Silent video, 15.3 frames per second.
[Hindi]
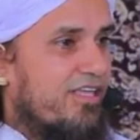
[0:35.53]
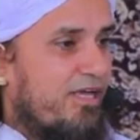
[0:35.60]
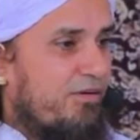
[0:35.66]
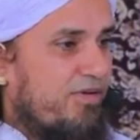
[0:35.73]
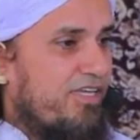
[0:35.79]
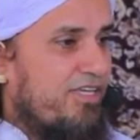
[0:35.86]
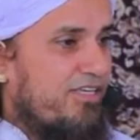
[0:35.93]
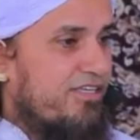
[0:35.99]
है
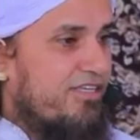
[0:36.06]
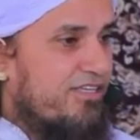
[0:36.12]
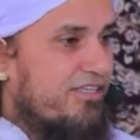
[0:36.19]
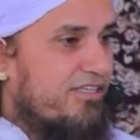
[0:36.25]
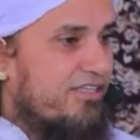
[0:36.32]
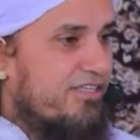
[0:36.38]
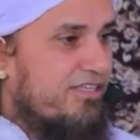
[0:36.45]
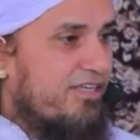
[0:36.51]
भाई
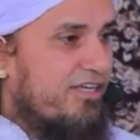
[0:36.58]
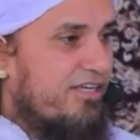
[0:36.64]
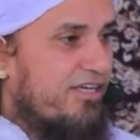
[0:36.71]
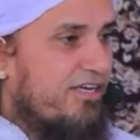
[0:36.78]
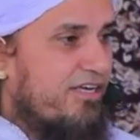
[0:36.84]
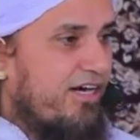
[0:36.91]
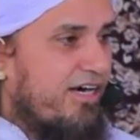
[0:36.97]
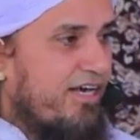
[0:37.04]

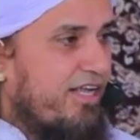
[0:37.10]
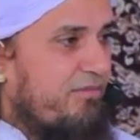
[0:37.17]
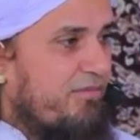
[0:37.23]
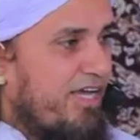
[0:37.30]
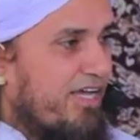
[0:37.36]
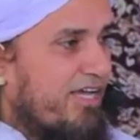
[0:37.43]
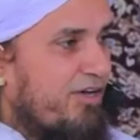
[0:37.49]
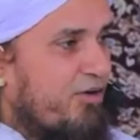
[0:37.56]
अंडे
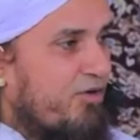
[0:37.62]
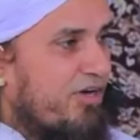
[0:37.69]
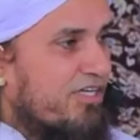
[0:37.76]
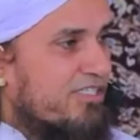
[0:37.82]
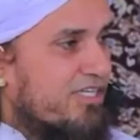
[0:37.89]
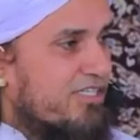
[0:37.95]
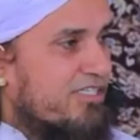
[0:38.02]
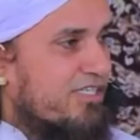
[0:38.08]
महंगे हो
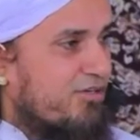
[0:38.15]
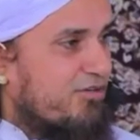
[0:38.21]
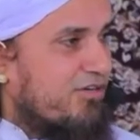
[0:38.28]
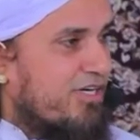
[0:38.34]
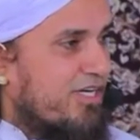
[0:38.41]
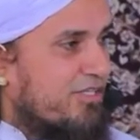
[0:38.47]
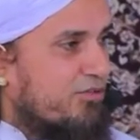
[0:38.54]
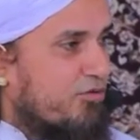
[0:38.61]
गए सस्ते
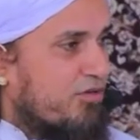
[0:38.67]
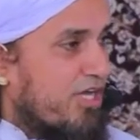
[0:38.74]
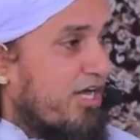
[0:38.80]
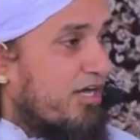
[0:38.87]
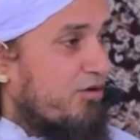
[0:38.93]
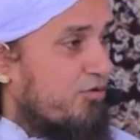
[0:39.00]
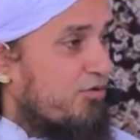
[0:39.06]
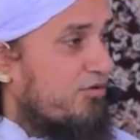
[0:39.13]
हो गए तो क्या
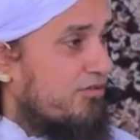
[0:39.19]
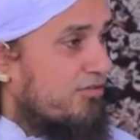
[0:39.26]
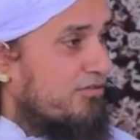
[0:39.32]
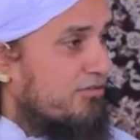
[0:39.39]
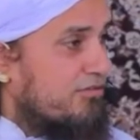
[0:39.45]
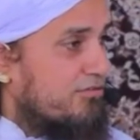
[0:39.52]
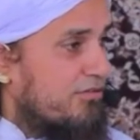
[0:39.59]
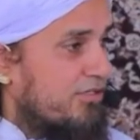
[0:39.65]
करूं
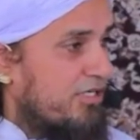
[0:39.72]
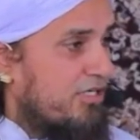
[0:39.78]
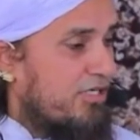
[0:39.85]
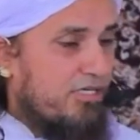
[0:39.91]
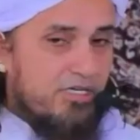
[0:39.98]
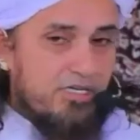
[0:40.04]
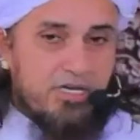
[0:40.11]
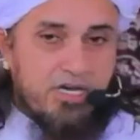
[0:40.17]

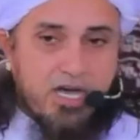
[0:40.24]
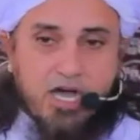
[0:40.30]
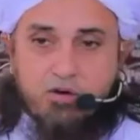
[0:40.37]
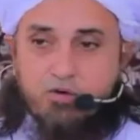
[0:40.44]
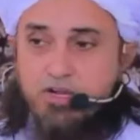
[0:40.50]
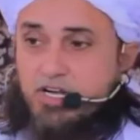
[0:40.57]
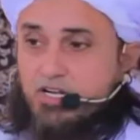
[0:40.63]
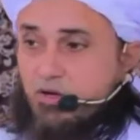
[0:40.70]
हाँ
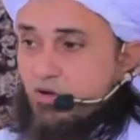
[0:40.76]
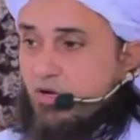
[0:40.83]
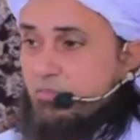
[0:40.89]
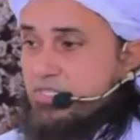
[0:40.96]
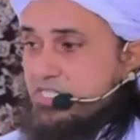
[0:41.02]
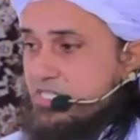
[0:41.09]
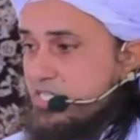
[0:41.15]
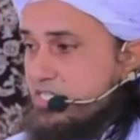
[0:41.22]
कोई अंडों का
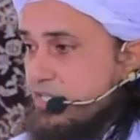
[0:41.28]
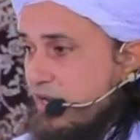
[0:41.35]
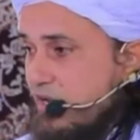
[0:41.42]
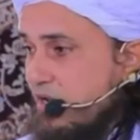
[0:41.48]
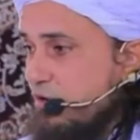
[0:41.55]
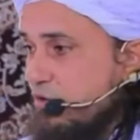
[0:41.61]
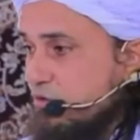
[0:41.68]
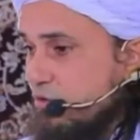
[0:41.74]
बिजनेस कर
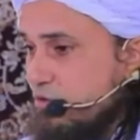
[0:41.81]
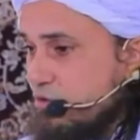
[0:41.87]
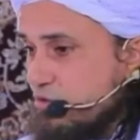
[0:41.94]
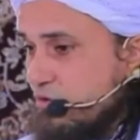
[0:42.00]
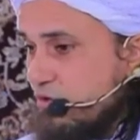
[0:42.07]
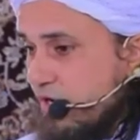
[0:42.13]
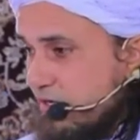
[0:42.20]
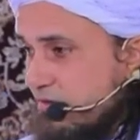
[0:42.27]
रहा हो तो
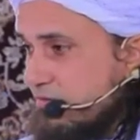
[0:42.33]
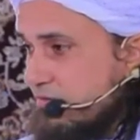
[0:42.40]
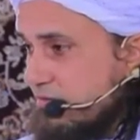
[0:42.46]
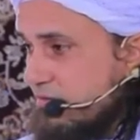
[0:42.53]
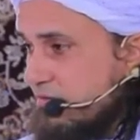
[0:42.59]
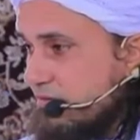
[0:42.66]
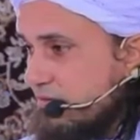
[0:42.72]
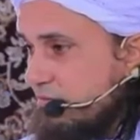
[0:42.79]
उसको
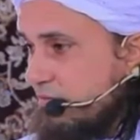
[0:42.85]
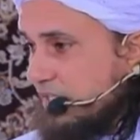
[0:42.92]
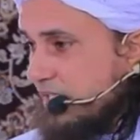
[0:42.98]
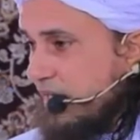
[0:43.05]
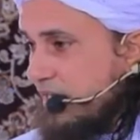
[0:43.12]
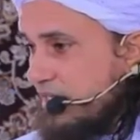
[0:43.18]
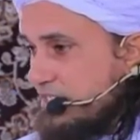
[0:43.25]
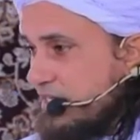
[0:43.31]

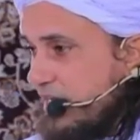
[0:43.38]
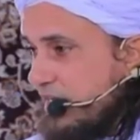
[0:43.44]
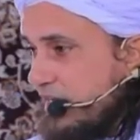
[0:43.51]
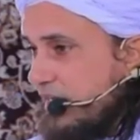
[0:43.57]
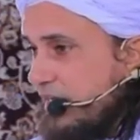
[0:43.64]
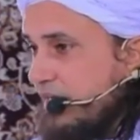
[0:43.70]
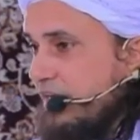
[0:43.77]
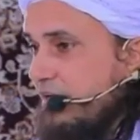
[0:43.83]
बताया जाए
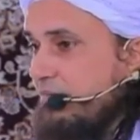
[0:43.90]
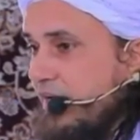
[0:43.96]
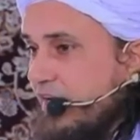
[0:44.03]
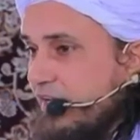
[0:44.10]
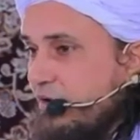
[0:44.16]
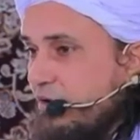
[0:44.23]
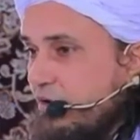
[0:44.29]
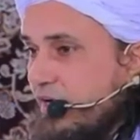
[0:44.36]
कि अंडे
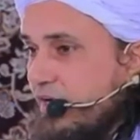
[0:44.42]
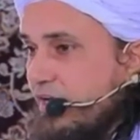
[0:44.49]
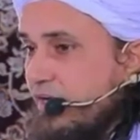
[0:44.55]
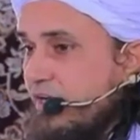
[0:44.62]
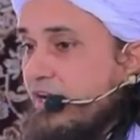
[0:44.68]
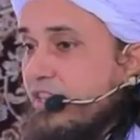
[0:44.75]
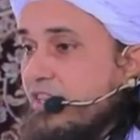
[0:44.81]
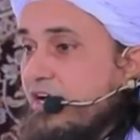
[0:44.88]
महंगे हो गए हैं
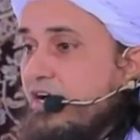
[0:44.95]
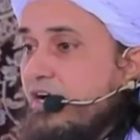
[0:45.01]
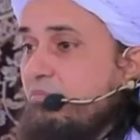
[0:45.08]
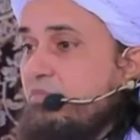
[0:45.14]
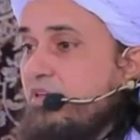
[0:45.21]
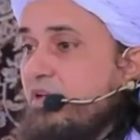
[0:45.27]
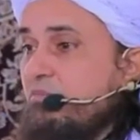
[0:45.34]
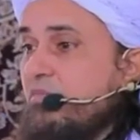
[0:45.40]
लिहाजा
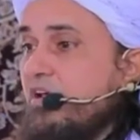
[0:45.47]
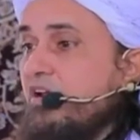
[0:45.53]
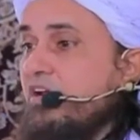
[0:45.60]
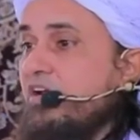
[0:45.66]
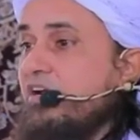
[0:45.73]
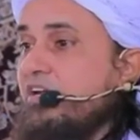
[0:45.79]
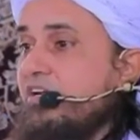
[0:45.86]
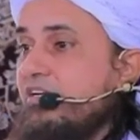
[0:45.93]
आप भी अपना
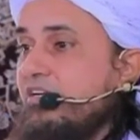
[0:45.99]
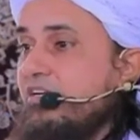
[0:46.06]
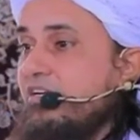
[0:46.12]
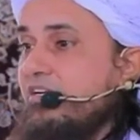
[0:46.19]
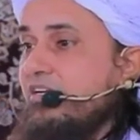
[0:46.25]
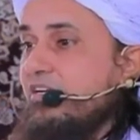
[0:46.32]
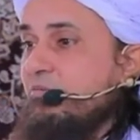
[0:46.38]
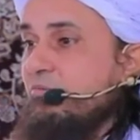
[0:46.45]
रेट
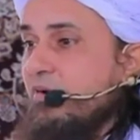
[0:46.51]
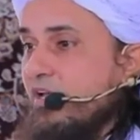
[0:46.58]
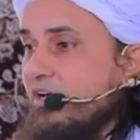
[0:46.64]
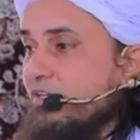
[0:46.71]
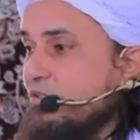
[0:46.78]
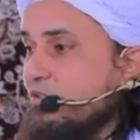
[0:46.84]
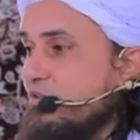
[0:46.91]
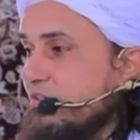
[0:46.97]

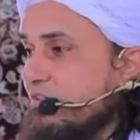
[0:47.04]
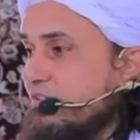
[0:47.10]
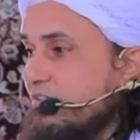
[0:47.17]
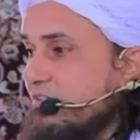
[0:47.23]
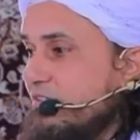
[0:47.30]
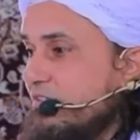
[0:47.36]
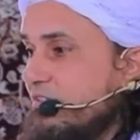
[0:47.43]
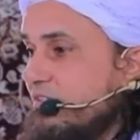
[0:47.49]
बढ़ा दो
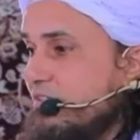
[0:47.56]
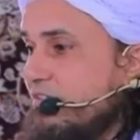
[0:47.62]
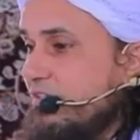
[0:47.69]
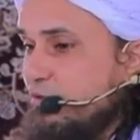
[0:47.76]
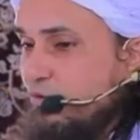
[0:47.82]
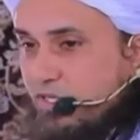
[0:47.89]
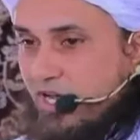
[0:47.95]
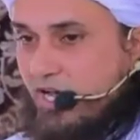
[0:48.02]

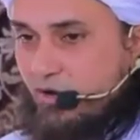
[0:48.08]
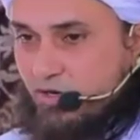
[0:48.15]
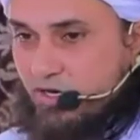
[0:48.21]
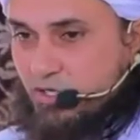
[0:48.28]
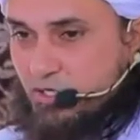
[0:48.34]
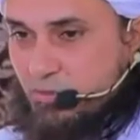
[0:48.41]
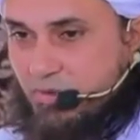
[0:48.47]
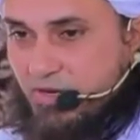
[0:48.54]
तो यहाँ
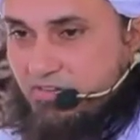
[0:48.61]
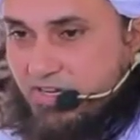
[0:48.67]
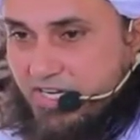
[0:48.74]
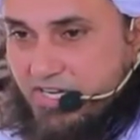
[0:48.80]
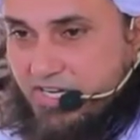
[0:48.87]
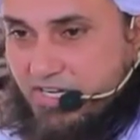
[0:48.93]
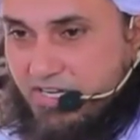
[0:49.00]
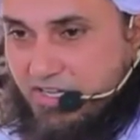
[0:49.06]
ऑर्डर छुपा हुआ
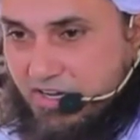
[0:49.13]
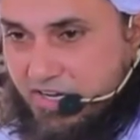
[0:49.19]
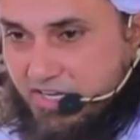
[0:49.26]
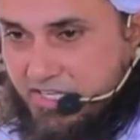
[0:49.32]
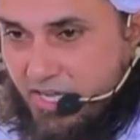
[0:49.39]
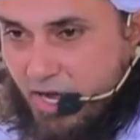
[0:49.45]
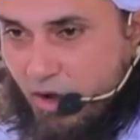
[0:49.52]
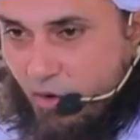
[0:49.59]
है ना कि
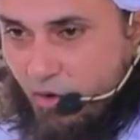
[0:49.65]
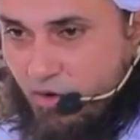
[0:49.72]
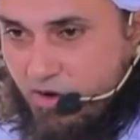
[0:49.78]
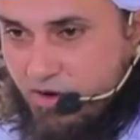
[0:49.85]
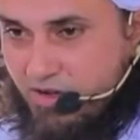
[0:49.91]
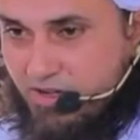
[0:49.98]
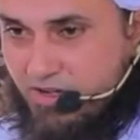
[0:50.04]
रेट क्या करो